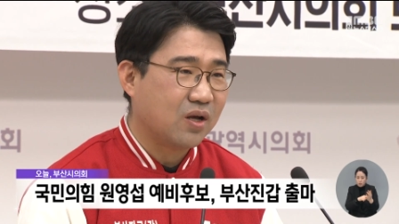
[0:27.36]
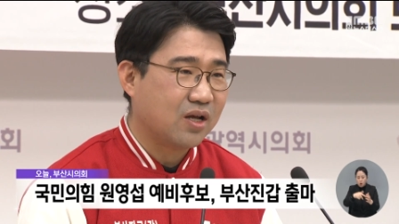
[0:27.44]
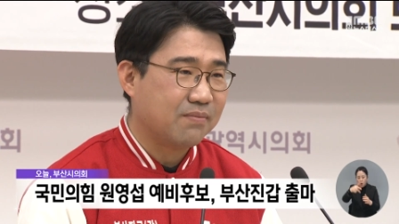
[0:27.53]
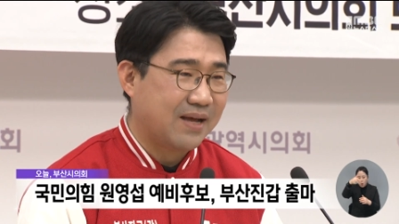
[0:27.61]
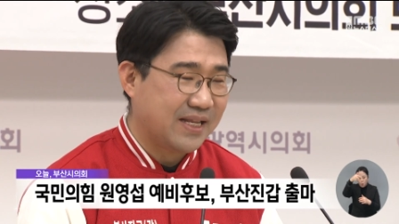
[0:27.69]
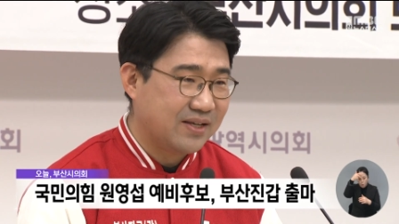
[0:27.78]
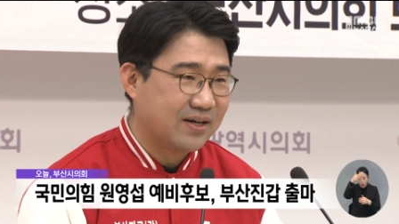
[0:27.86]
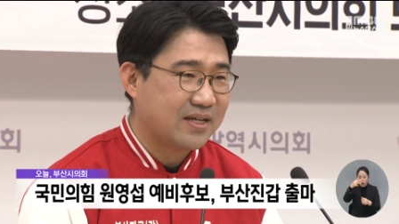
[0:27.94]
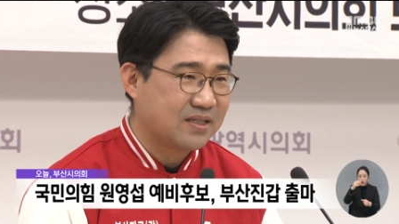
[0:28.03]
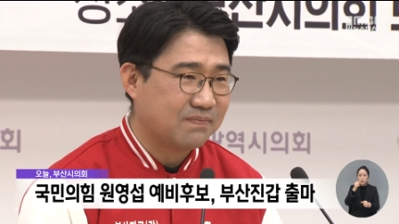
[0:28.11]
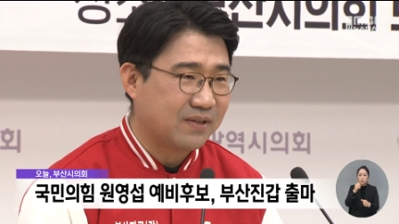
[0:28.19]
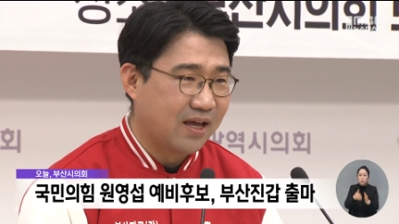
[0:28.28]
해결하고
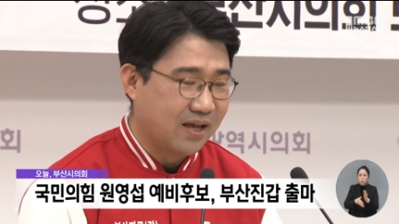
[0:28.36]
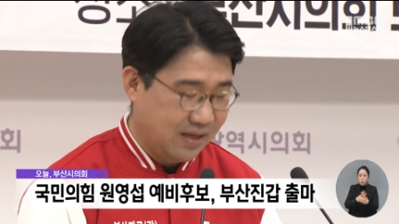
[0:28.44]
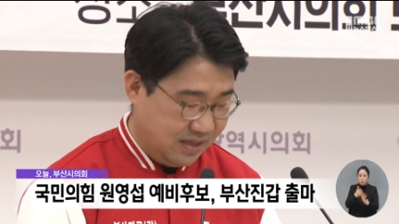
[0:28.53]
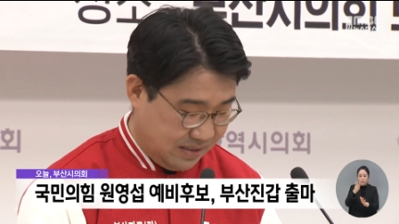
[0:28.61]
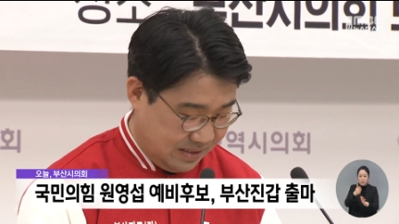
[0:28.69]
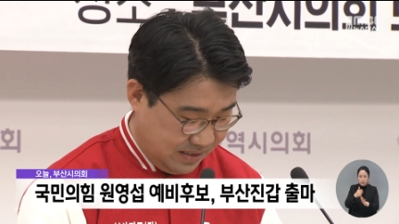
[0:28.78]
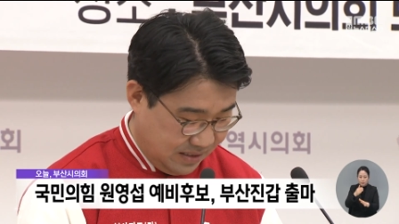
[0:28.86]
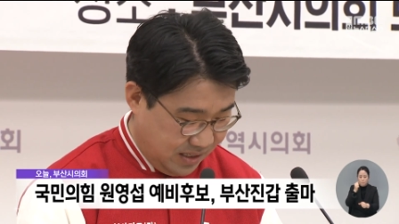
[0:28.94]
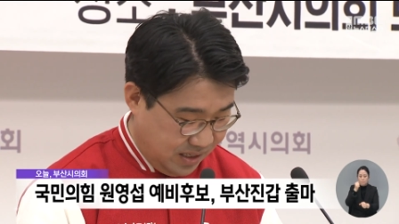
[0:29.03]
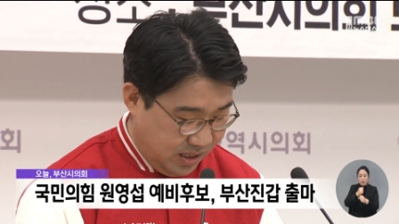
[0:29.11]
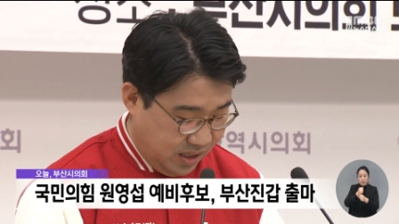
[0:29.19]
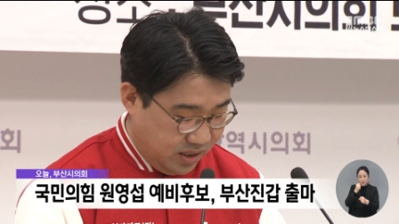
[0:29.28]
부산
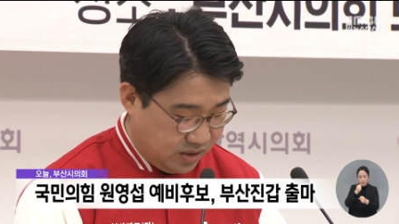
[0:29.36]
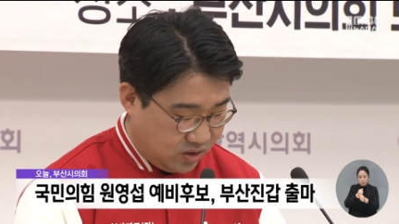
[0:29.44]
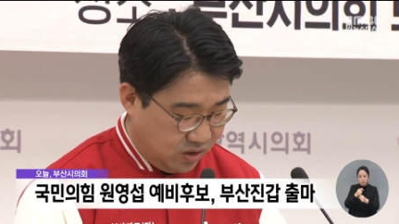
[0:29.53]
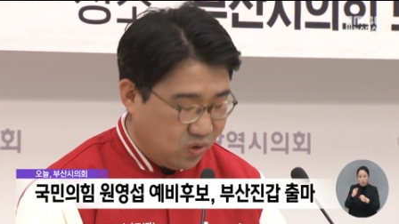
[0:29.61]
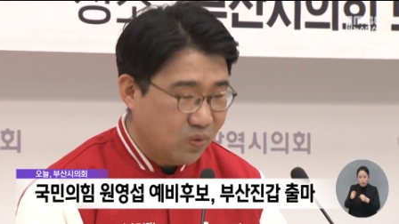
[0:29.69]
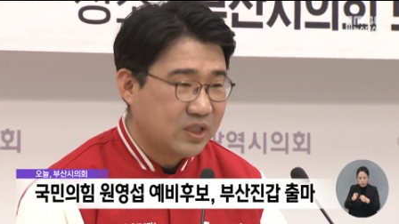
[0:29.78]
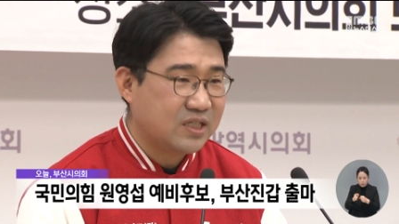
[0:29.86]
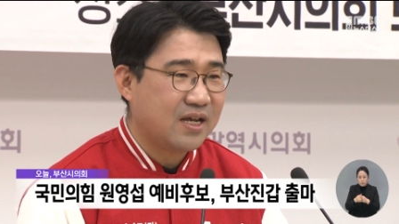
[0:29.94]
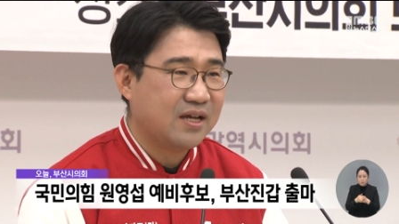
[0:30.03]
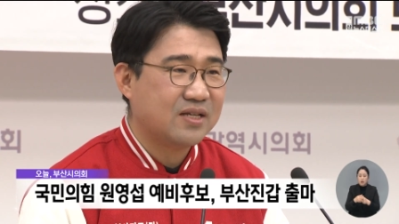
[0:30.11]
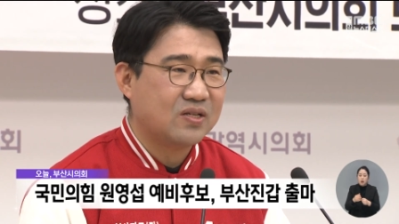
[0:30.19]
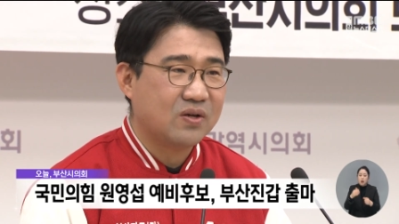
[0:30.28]
진구를 부산
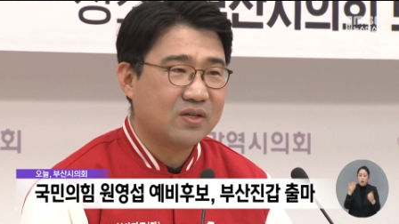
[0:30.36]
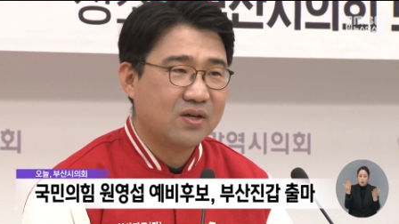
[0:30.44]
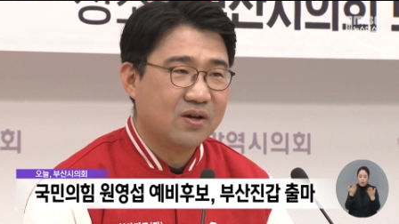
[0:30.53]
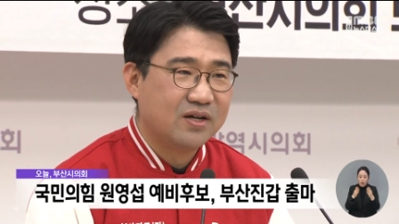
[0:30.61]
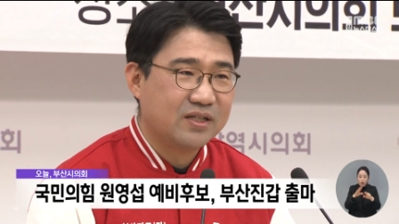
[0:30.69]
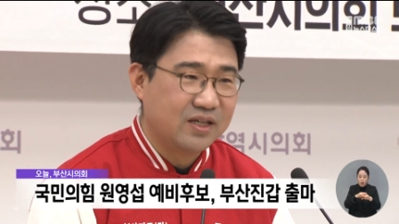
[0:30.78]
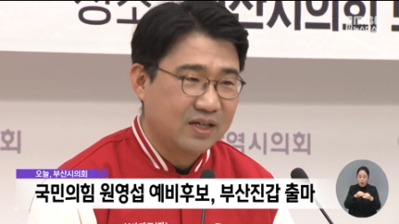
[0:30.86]
경제의 중심으로